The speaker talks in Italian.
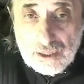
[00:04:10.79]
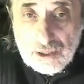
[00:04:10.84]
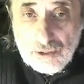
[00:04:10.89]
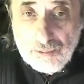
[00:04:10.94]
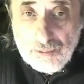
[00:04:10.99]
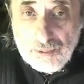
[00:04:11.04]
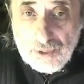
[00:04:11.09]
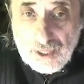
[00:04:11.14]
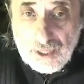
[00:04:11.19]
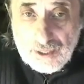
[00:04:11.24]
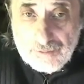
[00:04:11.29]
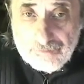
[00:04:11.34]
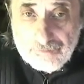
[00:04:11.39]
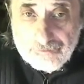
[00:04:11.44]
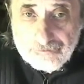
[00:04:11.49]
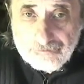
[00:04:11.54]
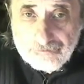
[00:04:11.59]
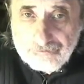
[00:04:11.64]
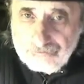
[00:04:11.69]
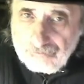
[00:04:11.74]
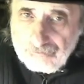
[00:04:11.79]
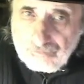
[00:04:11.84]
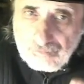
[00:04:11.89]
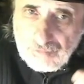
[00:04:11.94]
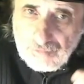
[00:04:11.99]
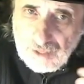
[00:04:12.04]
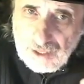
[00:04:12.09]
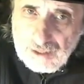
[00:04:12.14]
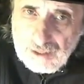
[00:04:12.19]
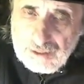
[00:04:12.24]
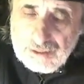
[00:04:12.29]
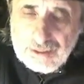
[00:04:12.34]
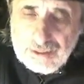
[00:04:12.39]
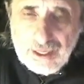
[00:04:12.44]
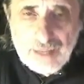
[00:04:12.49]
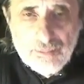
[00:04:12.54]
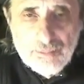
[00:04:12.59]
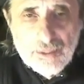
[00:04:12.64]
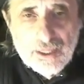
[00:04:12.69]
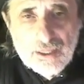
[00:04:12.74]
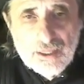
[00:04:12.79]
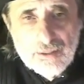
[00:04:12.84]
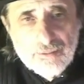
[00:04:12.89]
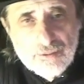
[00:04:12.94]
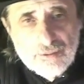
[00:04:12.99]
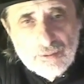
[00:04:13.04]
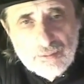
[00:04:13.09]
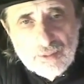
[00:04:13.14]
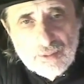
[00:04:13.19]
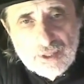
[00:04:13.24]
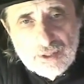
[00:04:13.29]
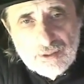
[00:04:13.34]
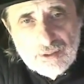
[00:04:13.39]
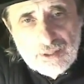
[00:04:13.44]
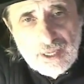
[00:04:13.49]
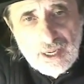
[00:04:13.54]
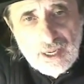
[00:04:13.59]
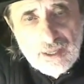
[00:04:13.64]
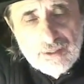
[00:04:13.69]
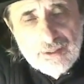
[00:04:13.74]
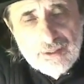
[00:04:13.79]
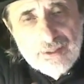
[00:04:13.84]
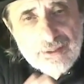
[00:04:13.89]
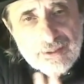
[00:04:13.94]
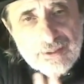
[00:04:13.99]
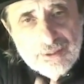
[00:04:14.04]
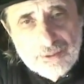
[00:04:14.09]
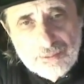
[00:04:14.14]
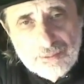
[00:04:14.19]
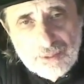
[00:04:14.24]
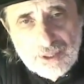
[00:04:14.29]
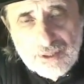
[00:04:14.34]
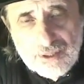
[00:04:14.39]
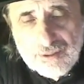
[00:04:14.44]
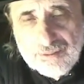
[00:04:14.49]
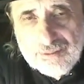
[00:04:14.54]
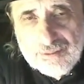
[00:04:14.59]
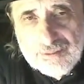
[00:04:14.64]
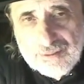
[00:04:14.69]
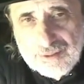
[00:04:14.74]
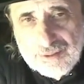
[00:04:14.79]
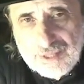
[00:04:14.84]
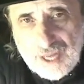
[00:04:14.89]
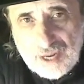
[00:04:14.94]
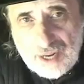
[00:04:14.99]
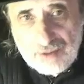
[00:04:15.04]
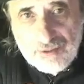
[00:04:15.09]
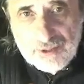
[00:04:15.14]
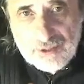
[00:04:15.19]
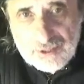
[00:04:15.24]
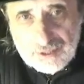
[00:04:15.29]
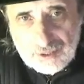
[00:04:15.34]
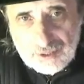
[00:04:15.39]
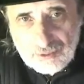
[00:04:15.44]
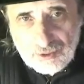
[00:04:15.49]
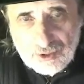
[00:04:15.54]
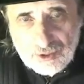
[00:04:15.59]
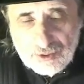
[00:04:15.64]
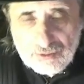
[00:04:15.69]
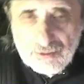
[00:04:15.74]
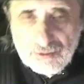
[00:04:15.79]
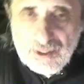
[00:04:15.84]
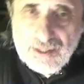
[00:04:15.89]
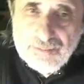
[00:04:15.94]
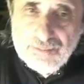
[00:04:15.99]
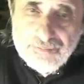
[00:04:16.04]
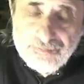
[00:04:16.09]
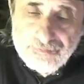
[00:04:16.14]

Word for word: Oppure il tema nella forma sonata, insomma, no? Già acquista una sua